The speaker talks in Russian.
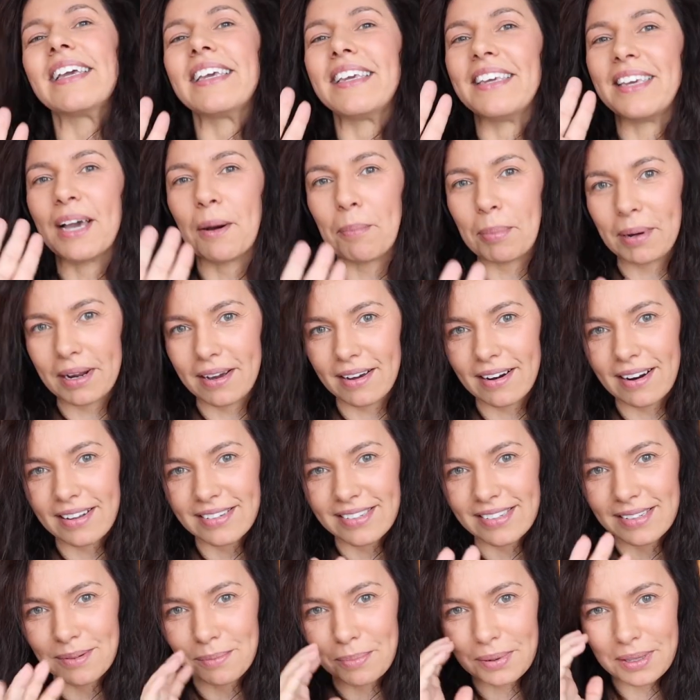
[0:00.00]
Я
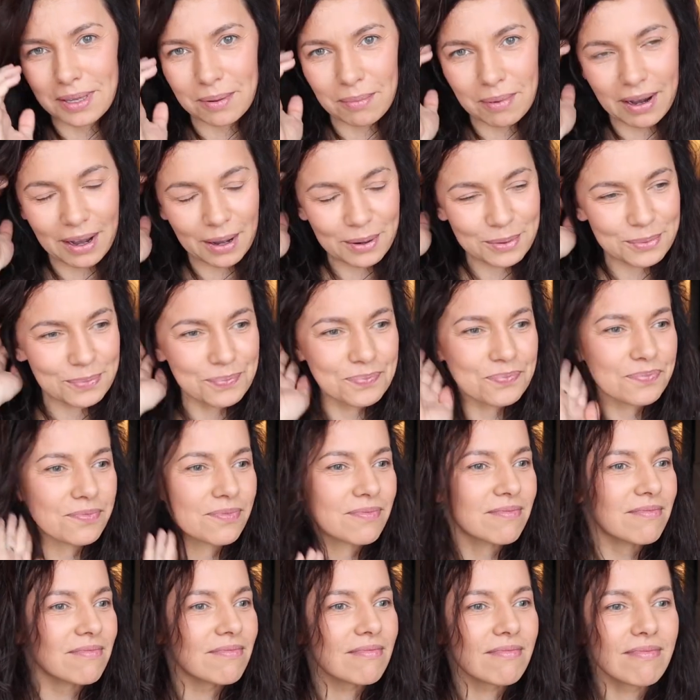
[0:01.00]
прекрасно понимаю,
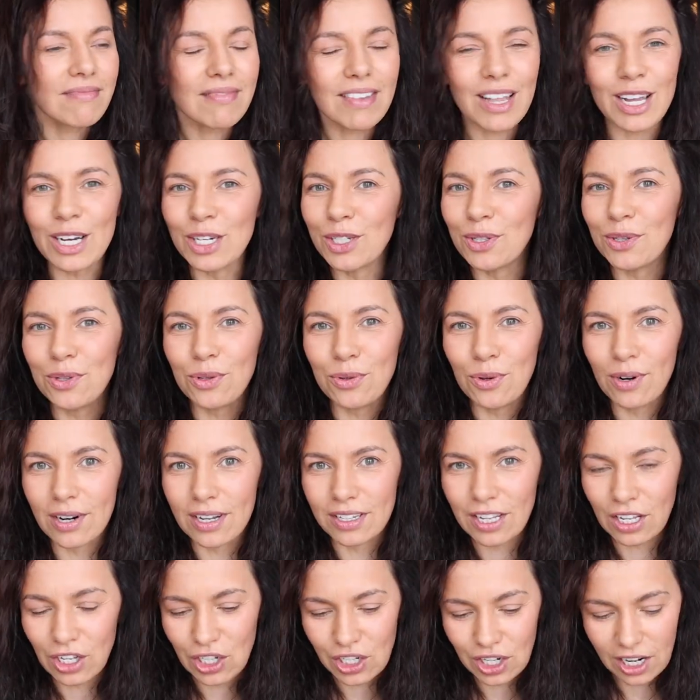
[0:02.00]
что это
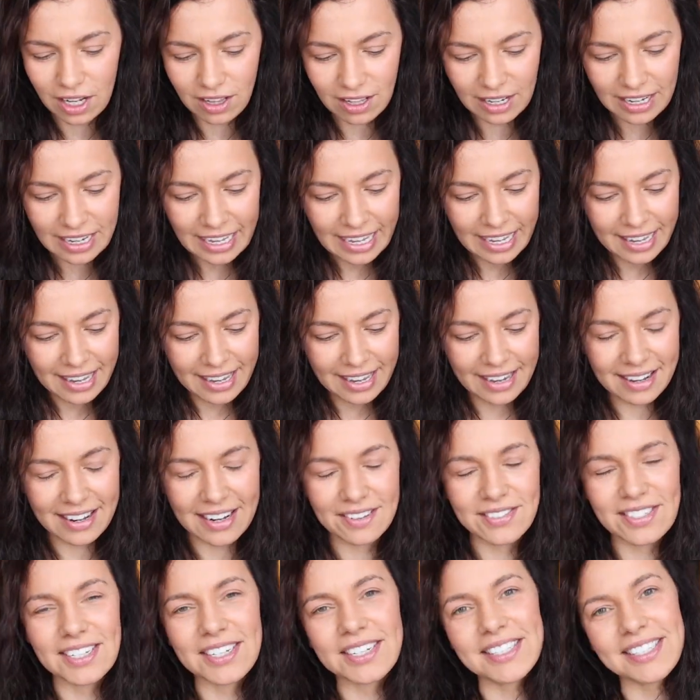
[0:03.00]
только начало. И
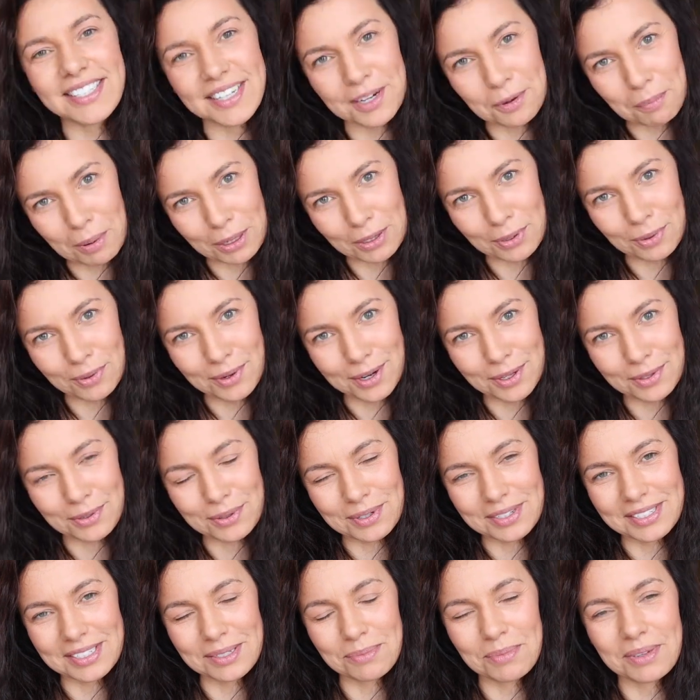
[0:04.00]
для всех тех подруг,
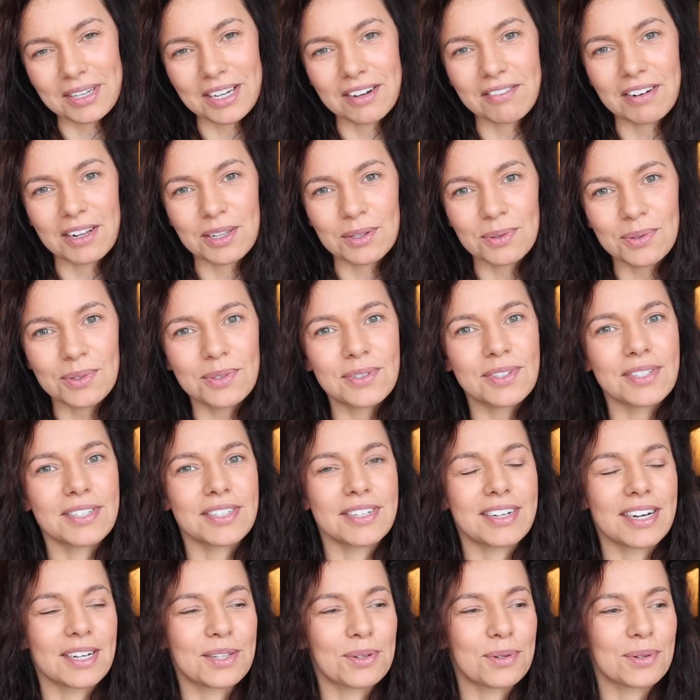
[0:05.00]
которые за меня
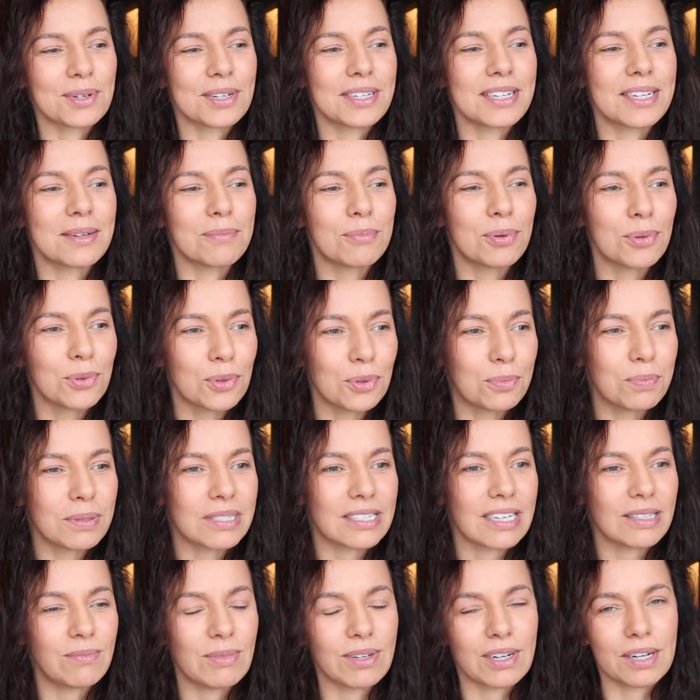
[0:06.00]
волнуются и которые будут
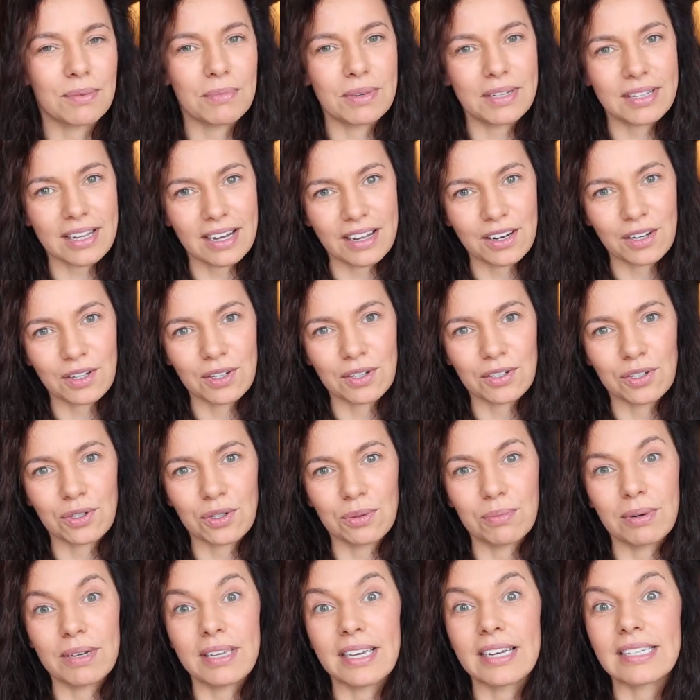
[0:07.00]
писать мне комментарии,
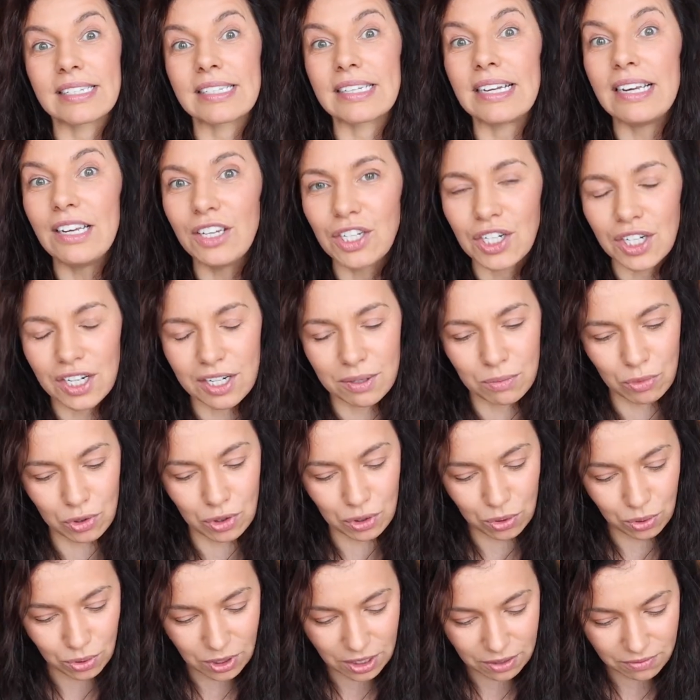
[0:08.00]
чтобы я слишком
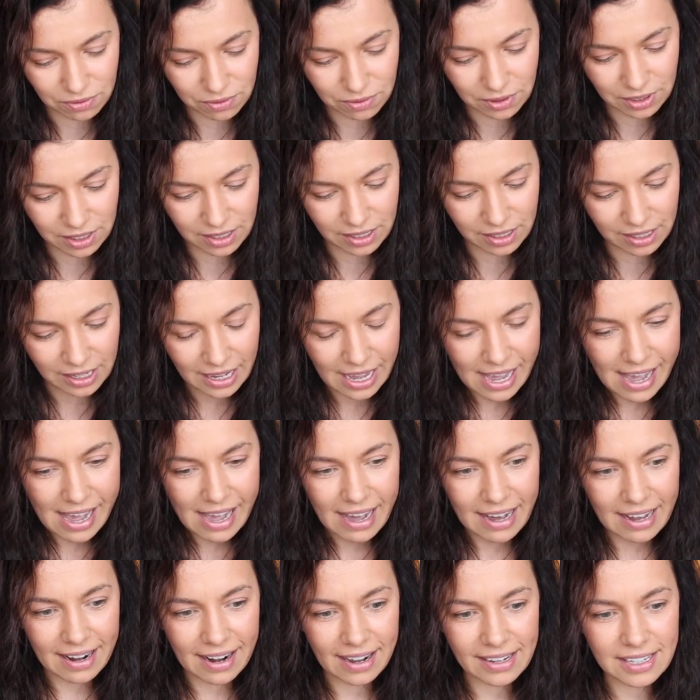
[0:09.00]
уж тут не, не
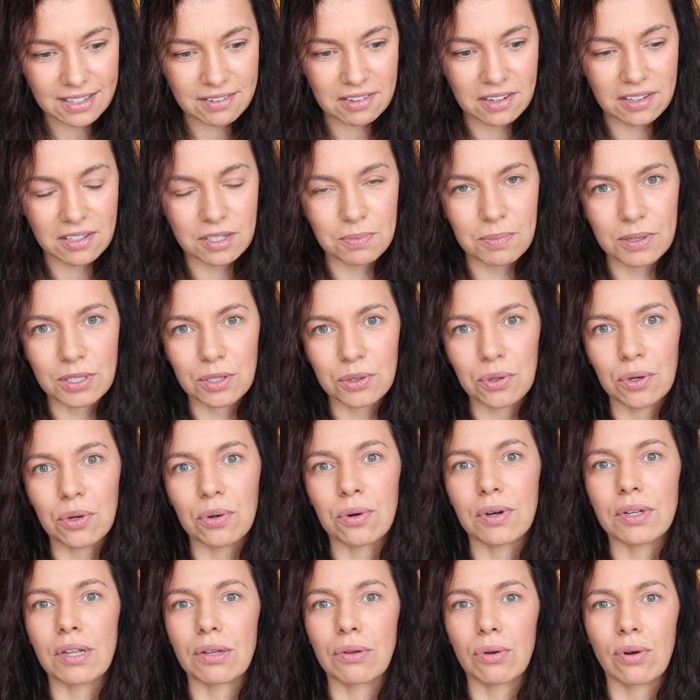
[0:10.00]
радовалась,
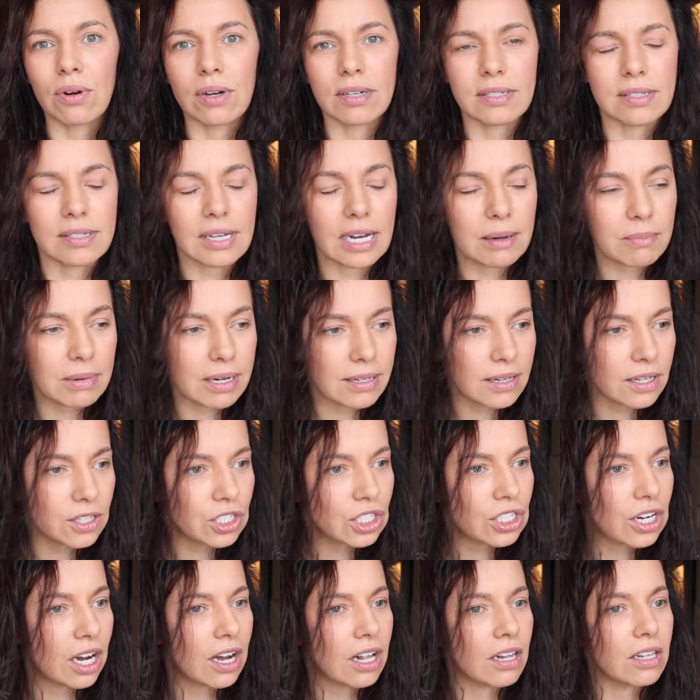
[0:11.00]
поскольку это только самое
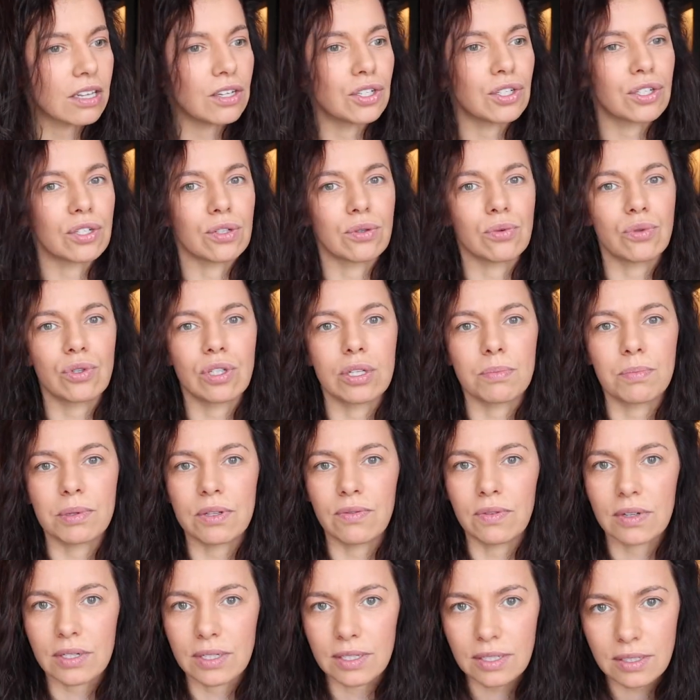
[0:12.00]
начало, еще нужно
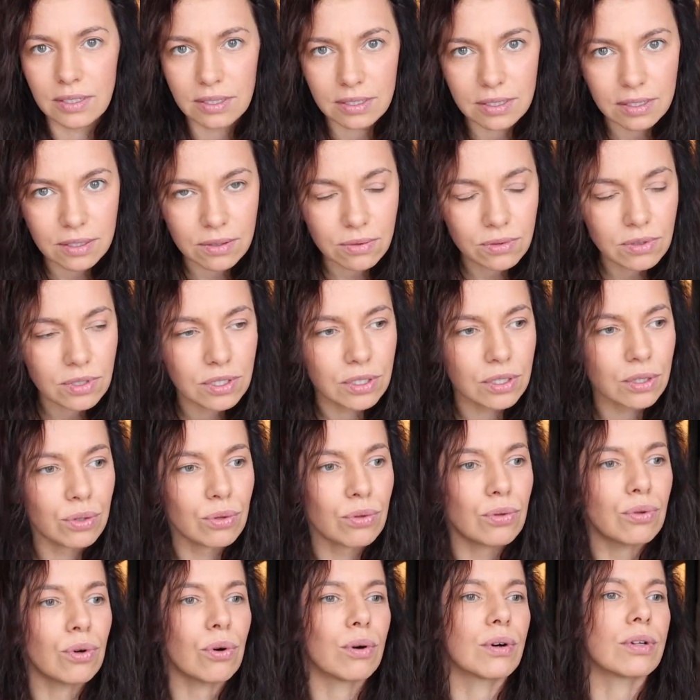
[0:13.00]
подтвердиться на УЗИ
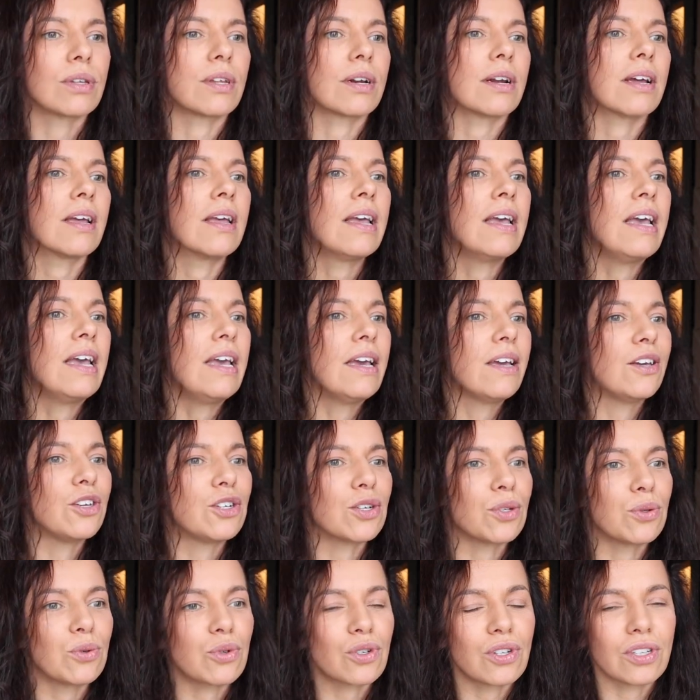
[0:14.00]
у доктора,
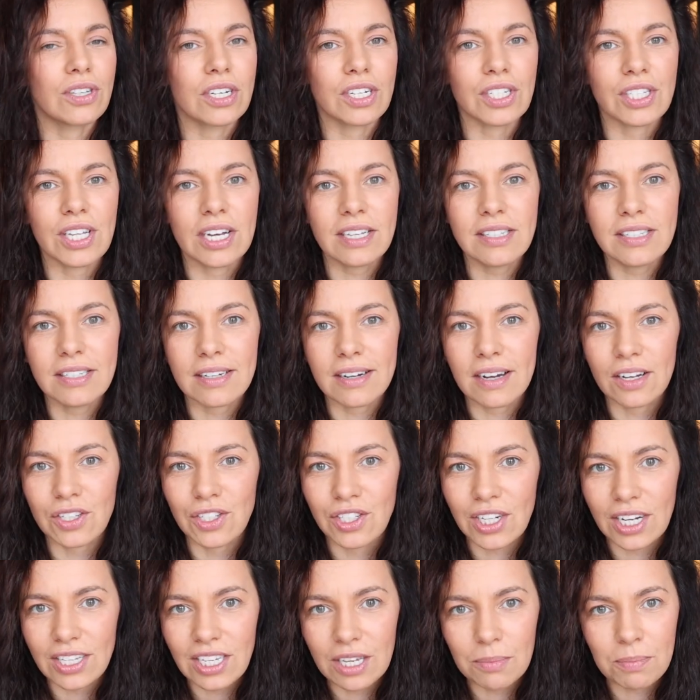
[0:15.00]
еще нужно дождаться
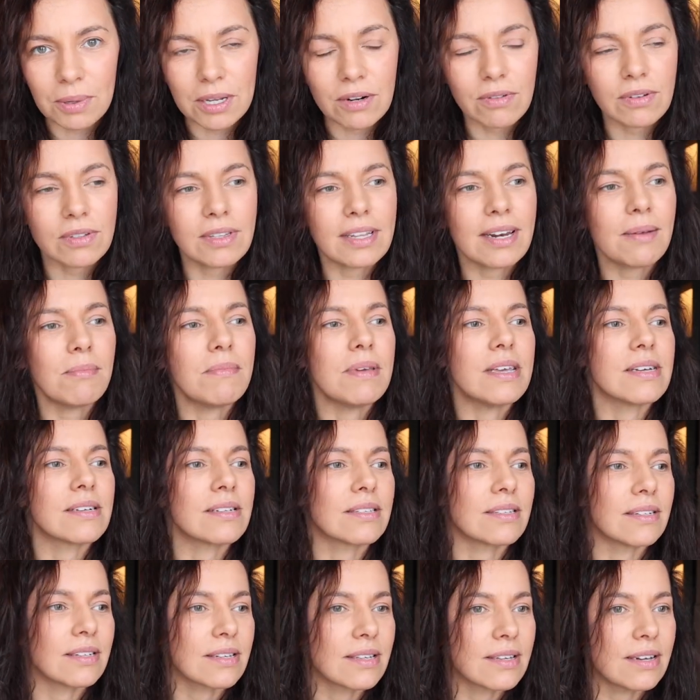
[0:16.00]
окончания первого
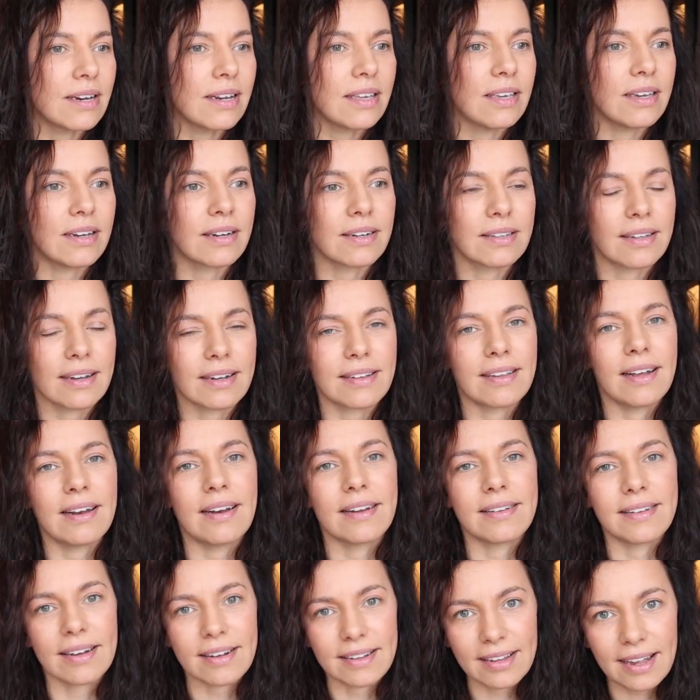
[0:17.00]
триместра, скрининг и так
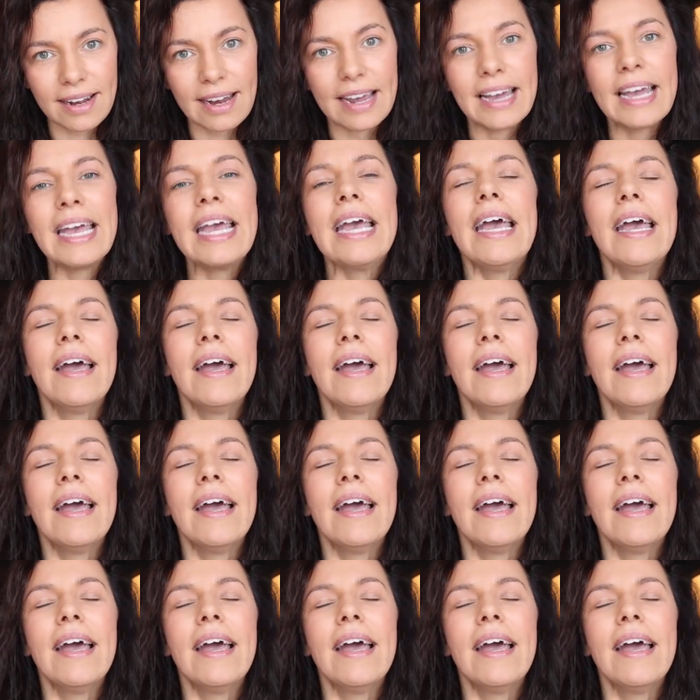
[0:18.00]
далее, и так далее.